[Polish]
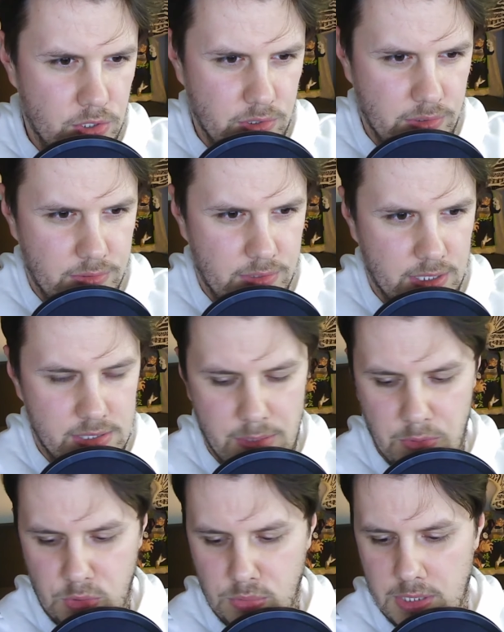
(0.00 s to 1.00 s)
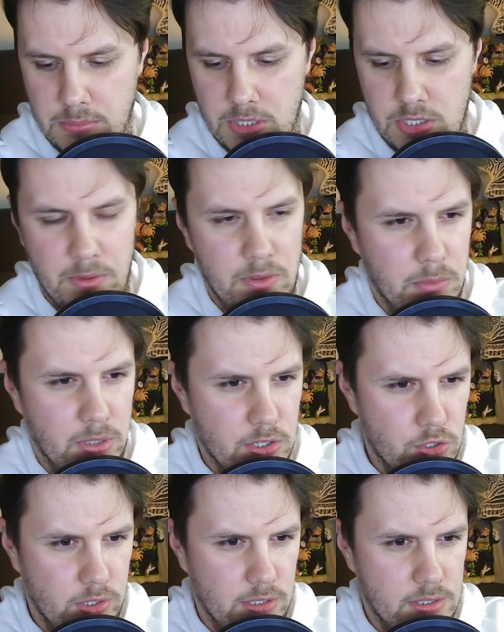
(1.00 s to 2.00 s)
No, tak samo tutaj będzie pewnie moja
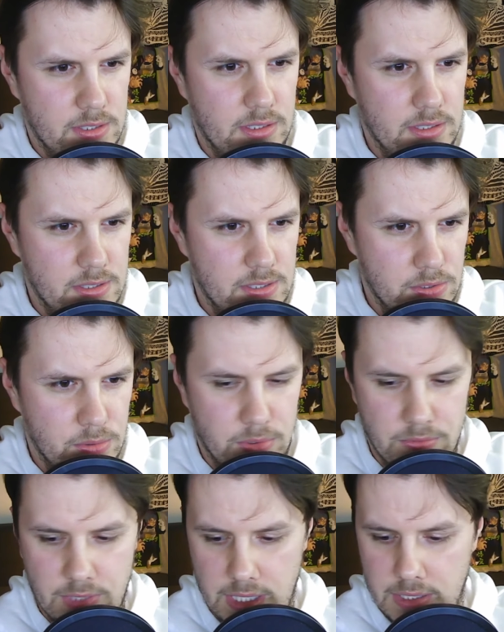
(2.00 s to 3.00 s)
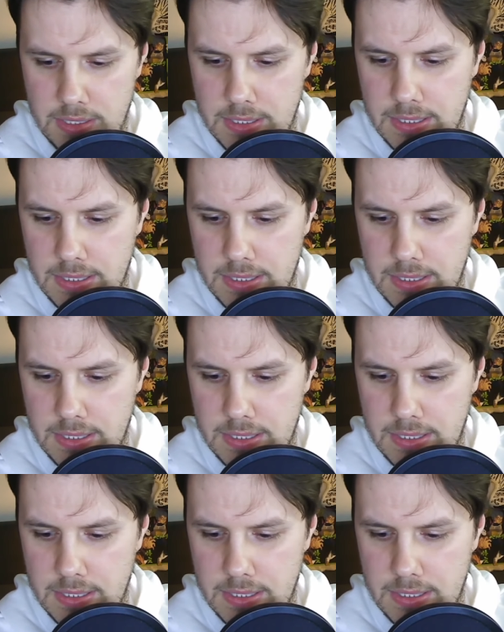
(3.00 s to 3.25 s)
żona scenzurowana.